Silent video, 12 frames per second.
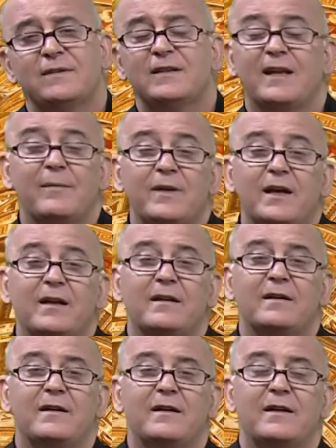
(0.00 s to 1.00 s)
también
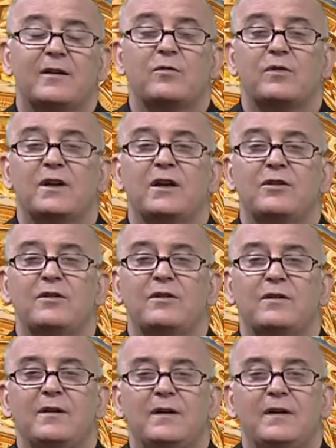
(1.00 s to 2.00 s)

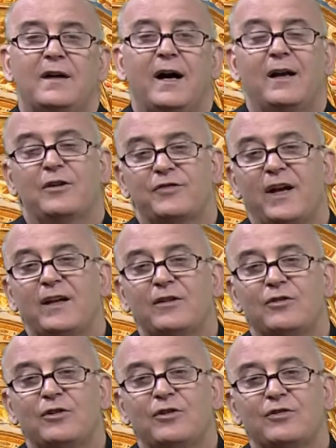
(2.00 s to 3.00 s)
recurriendo a los
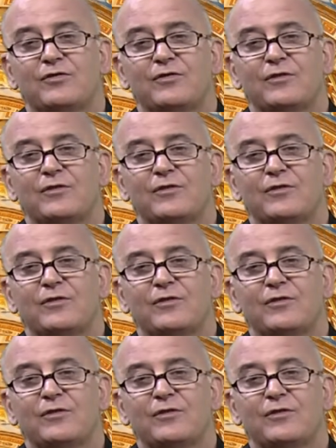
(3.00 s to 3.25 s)
santos,